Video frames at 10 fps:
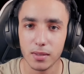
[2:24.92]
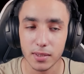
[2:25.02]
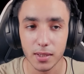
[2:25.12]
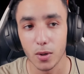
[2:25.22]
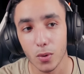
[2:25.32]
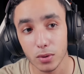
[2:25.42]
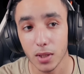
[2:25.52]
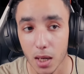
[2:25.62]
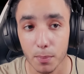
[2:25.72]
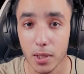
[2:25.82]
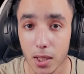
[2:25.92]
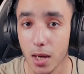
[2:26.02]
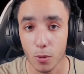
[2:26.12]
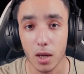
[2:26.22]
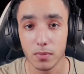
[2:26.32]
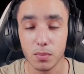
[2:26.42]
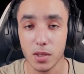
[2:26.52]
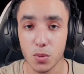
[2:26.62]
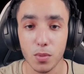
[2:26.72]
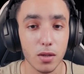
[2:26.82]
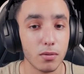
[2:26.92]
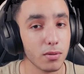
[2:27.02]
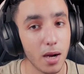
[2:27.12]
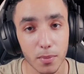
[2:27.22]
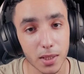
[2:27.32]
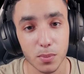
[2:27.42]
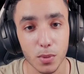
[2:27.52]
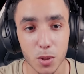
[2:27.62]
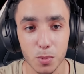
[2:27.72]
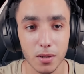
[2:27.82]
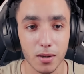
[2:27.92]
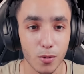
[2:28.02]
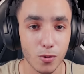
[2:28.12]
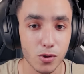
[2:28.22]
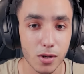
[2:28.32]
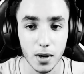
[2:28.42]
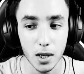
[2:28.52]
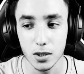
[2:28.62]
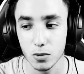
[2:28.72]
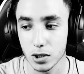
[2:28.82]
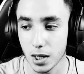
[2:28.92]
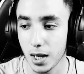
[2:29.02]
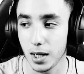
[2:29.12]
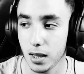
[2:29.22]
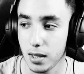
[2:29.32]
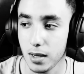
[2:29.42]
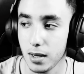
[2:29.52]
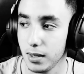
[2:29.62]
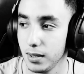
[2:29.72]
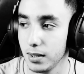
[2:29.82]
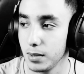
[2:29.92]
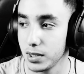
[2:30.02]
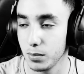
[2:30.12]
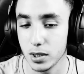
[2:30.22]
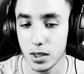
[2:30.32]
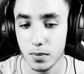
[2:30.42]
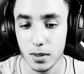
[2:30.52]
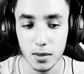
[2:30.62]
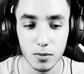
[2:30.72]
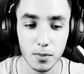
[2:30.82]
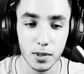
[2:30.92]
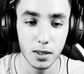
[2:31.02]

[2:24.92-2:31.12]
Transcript: ديسك الخوت ضرب مليار و500 مليون وعمري سمعت به الخوت ما واش الغلط ديالي اللي انا ما سمعتش بيه ولا ما